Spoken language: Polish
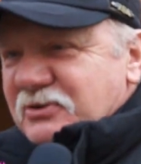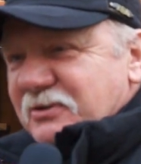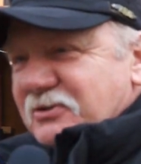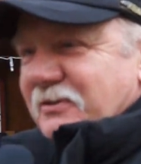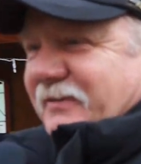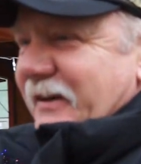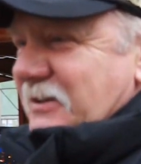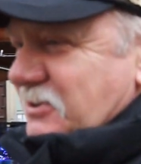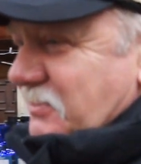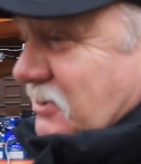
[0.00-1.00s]
czy, czy
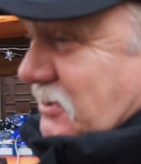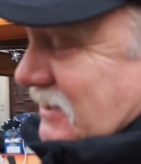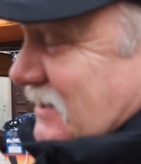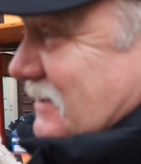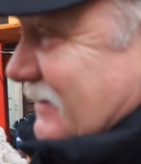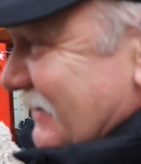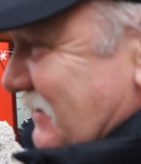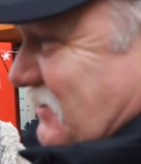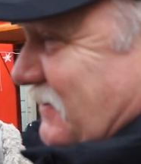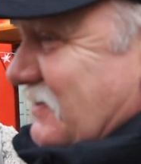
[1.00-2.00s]
12 miesięcy,
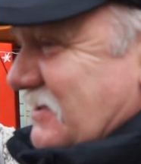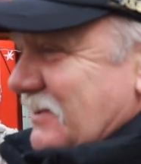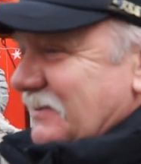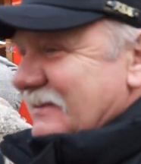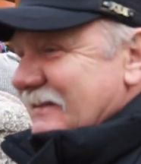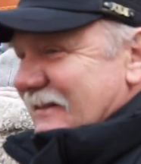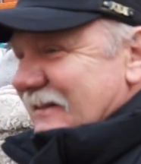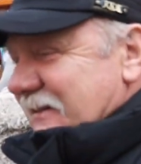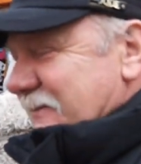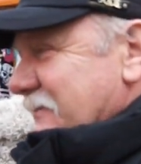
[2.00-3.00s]
coś w tym stylu. A
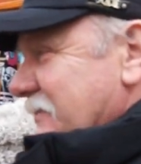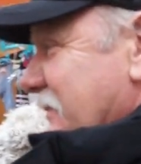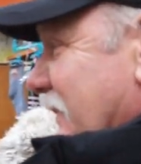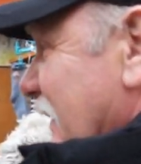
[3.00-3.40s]
na pana sole